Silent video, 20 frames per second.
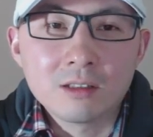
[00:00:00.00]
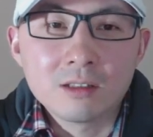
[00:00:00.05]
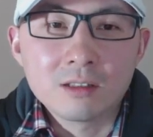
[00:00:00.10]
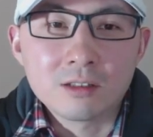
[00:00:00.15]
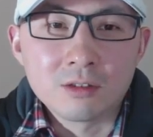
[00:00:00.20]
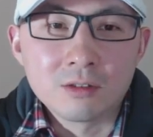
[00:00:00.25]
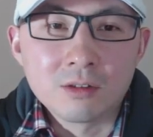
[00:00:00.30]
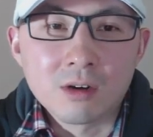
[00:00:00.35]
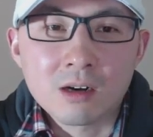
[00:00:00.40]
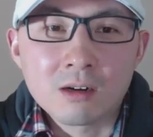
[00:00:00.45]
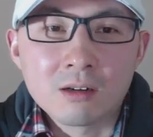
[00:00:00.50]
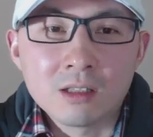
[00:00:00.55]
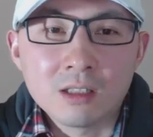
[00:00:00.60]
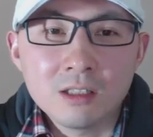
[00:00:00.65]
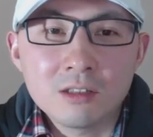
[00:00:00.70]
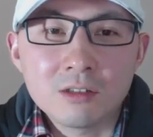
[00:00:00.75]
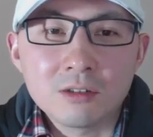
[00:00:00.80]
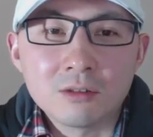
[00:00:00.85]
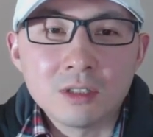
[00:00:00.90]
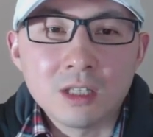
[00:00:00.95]
就二零
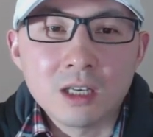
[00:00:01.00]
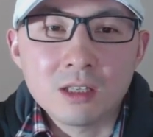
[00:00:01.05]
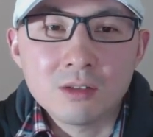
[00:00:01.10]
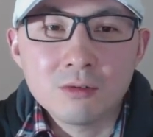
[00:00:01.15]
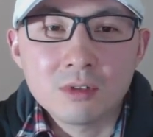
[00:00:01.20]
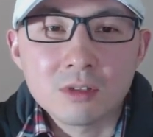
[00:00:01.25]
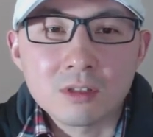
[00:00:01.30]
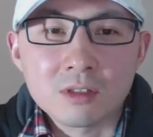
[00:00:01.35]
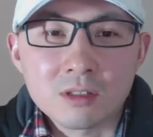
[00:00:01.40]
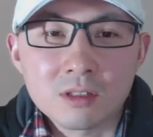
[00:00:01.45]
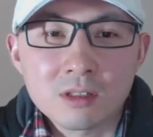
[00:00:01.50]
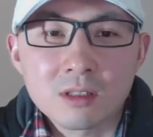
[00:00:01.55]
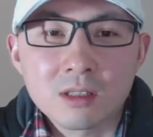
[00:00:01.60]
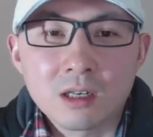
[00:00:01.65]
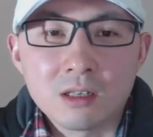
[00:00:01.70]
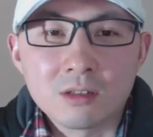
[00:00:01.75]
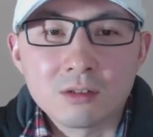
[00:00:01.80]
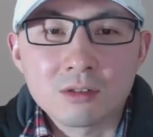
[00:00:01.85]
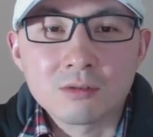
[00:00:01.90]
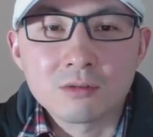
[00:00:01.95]
一九年一月十四
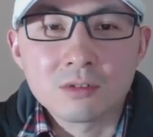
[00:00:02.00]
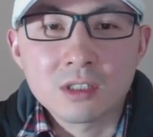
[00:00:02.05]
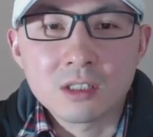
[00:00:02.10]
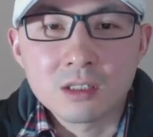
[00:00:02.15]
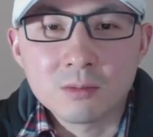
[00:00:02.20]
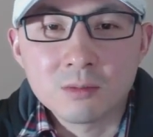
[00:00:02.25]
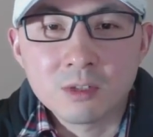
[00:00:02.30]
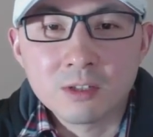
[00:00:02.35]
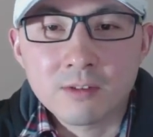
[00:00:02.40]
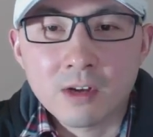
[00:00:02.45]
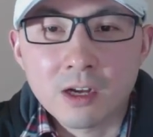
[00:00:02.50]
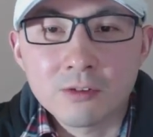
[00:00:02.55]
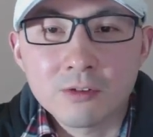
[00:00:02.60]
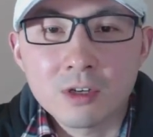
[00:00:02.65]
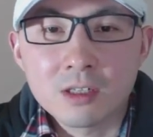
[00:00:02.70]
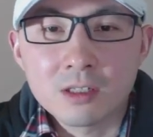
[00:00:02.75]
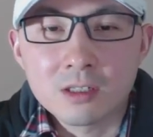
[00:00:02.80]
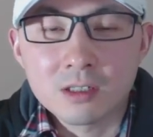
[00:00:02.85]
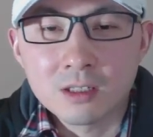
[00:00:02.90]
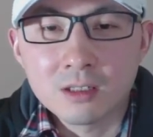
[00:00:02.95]
号，中级人民法
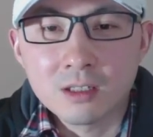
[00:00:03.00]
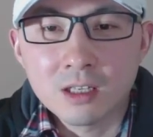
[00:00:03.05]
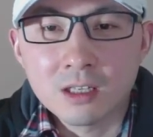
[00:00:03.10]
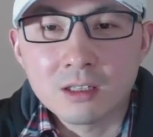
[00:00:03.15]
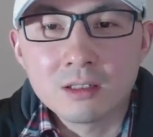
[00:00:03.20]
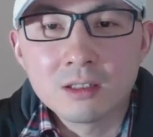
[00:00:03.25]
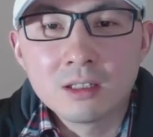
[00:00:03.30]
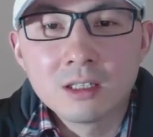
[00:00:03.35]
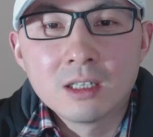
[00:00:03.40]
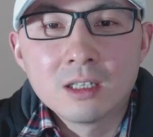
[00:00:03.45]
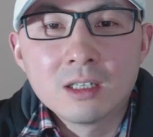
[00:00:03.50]
院认定。